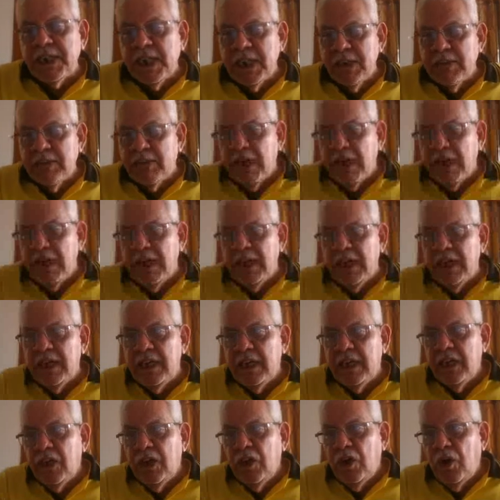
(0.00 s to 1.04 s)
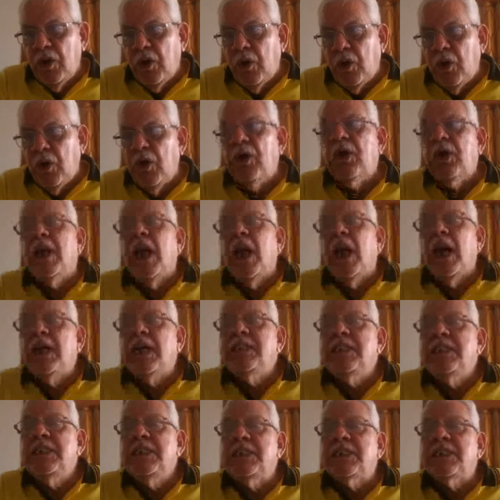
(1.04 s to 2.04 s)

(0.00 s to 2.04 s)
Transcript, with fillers: uh, आने वाला है और आज ही